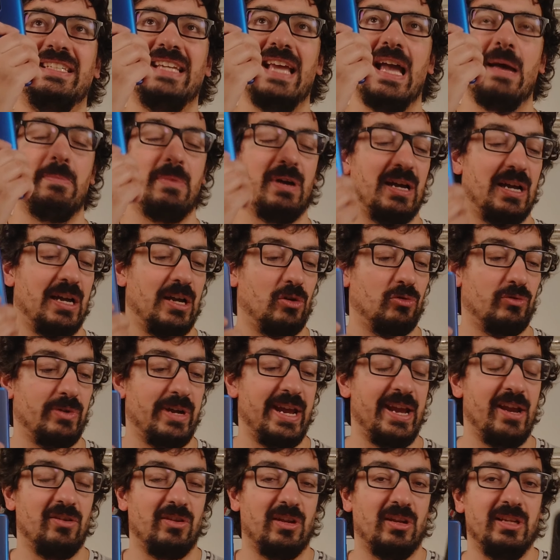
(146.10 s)

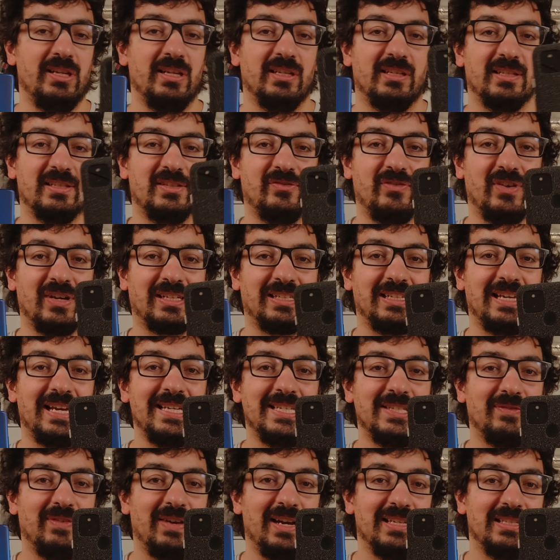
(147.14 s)
Kamera-Array und dann hier das
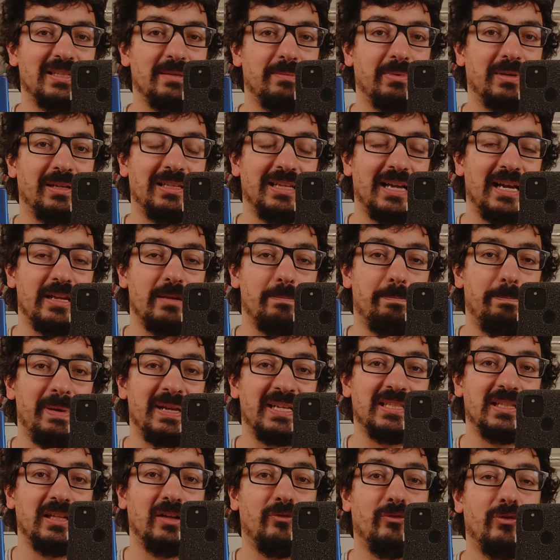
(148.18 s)
vergleichsweise kleine
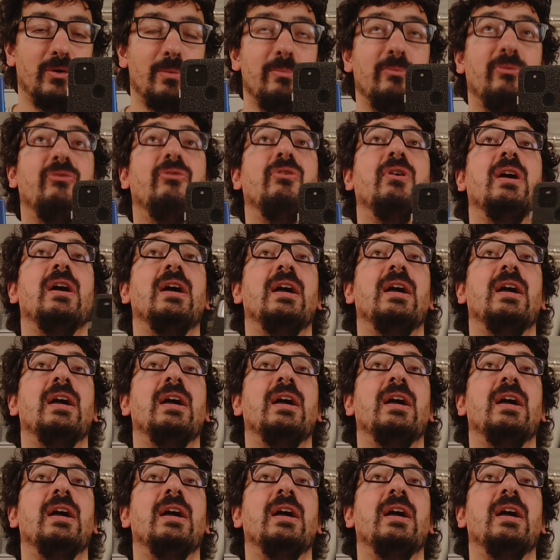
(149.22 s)
Pixel 5,